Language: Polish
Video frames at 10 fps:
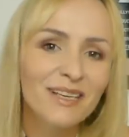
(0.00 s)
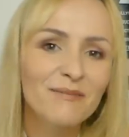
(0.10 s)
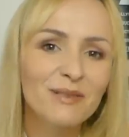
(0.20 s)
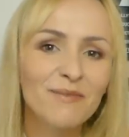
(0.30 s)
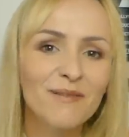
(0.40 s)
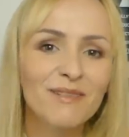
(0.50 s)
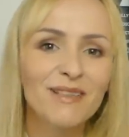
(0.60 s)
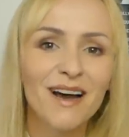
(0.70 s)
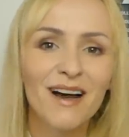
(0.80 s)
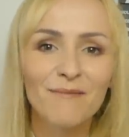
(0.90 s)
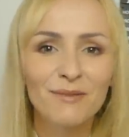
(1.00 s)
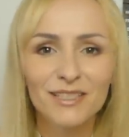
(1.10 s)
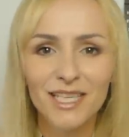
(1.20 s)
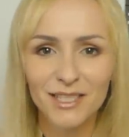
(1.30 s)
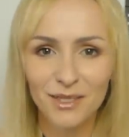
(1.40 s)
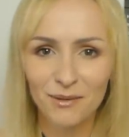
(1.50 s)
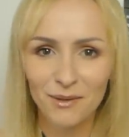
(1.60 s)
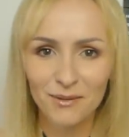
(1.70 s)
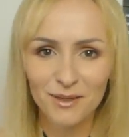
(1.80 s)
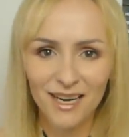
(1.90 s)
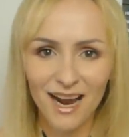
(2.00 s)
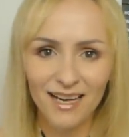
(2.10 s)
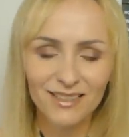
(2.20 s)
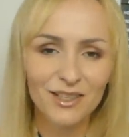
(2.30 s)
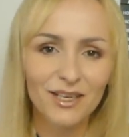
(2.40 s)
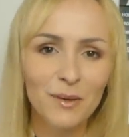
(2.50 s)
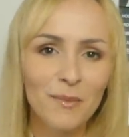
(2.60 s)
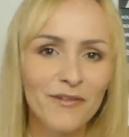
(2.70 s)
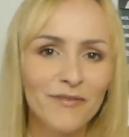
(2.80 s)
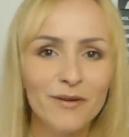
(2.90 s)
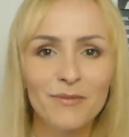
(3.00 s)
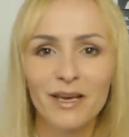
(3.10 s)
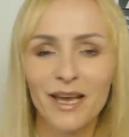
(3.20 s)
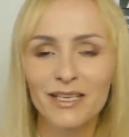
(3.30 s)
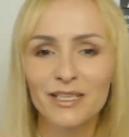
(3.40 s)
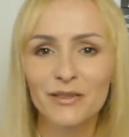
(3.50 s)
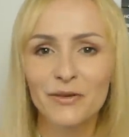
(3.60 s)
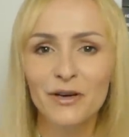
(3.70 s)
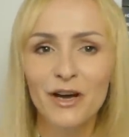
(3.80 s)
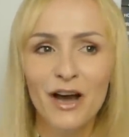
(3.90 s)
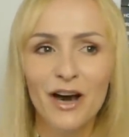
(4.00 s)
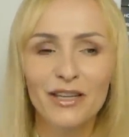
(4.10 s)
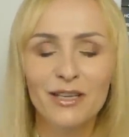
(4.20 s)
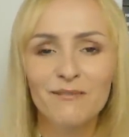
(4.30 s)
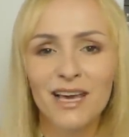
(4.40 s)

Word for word: nie przypomina postaci, którą gra. Trochę opowiem Wam o jej życiu, o tym